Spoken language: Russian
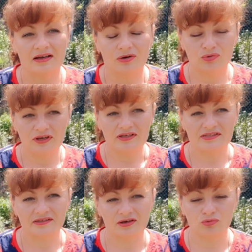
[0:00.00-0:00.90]
у
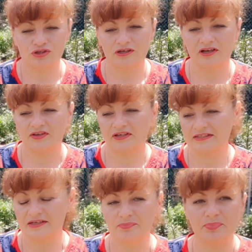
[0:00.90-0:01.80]
нас, как уже, наверное,
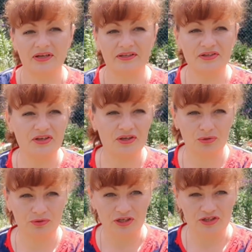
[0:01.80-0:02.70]
день пятый, не
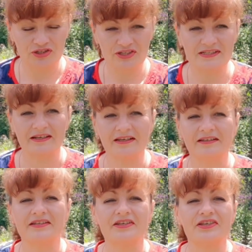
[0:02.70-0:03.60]
идут дожди, стоит
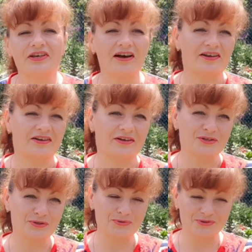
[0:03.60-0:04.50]
яркая,
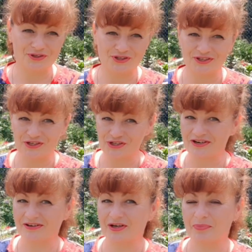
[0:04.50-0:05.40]
солнечная
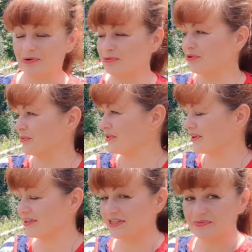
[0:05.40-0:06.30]
жаркая погода. Мы
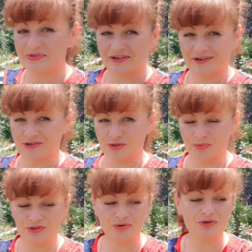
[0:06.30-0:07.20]
радуемся каждому
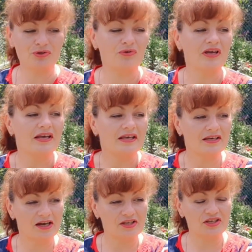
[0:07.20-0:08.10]
денечку.
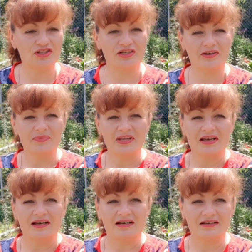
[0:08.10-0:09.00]
И, конечно,
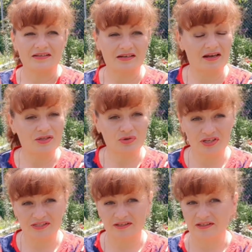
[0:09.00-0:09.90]
э, сразу
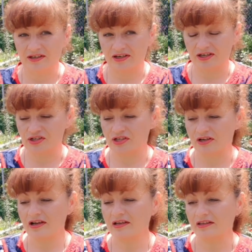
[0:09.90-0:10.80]
резкая такая
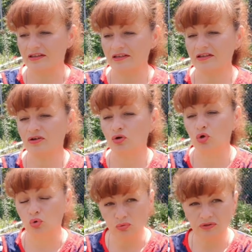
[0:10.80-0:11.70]
жара, и
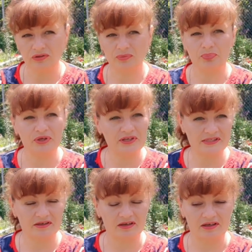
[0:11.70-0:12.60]
грунт
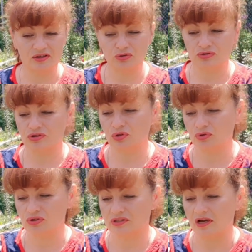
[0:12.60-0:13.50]
пересыхает. То, то
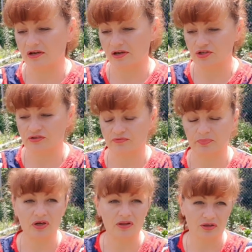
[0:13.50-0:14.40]
есть, как раньше, в
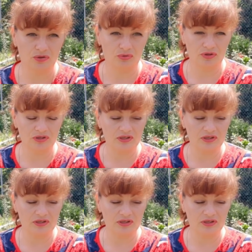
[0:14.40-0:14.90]
прохладную и